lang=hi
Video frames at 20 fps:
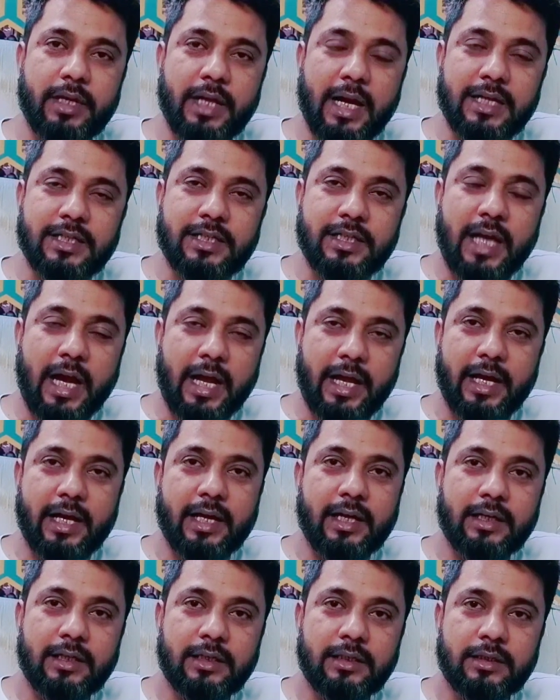एनआरसी
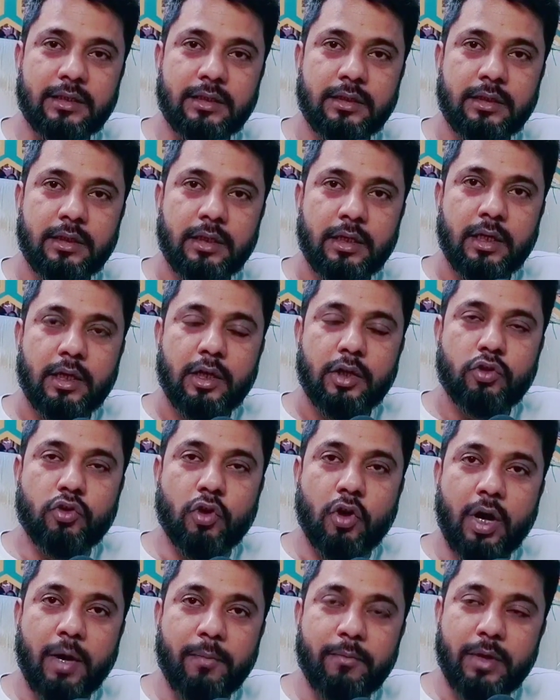आया
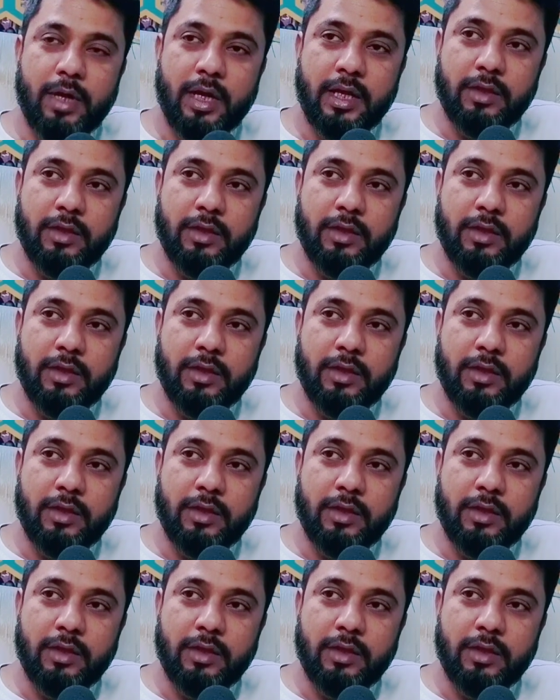तो हम